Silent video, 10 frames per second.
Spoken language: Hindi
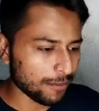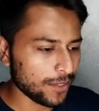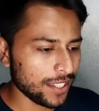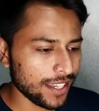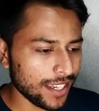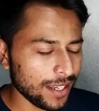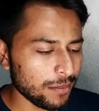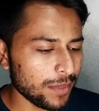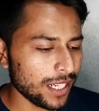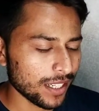एम सी
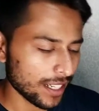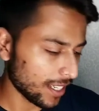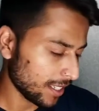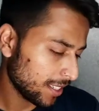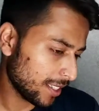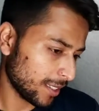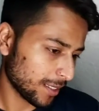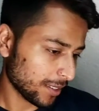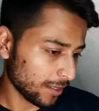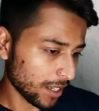ए मिडिल क्लास
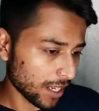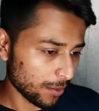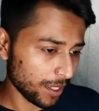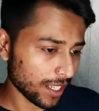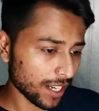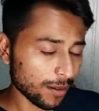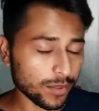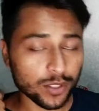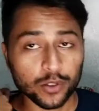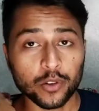एवी के
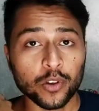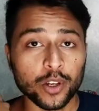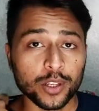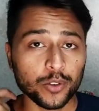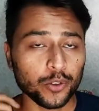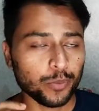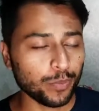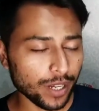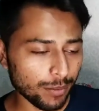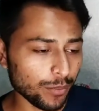नाम से जो यूट्यूब
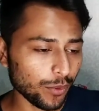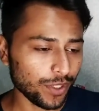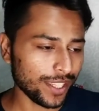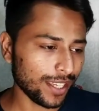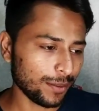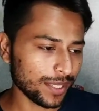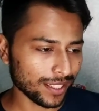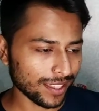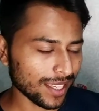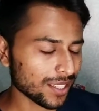पे आप मूवी देख भी
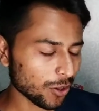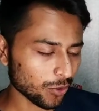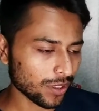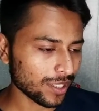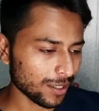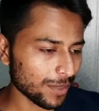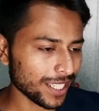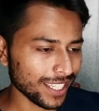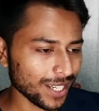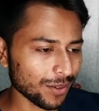सकते हैं साउथ
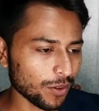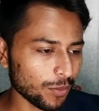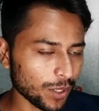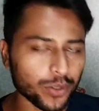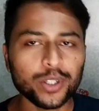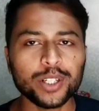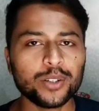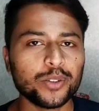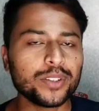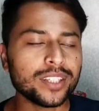सिनेमा की है वो बिल्कुल
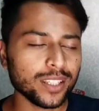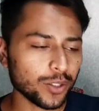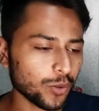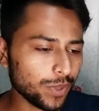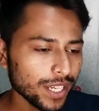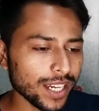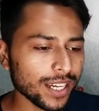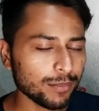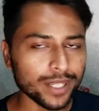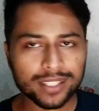डिट्टो इसी की कॉपी
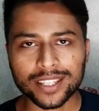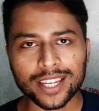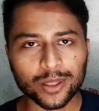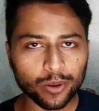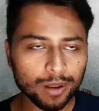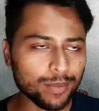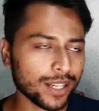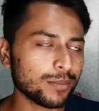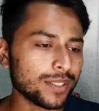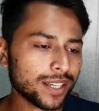है बस ये थोड़ा
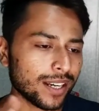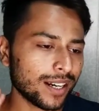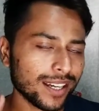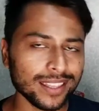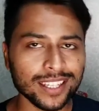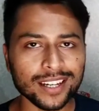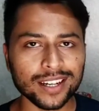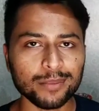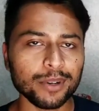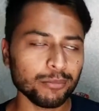मांस मसाला डाल दिया
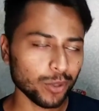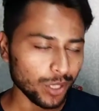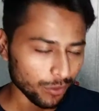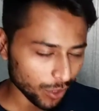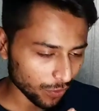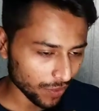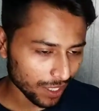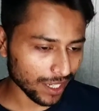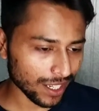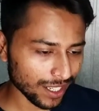गया अपने बॉलीवुड
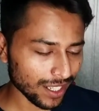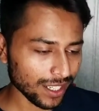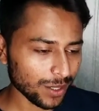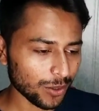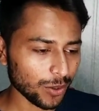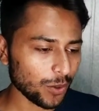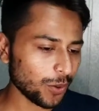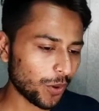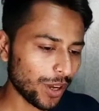वाला तो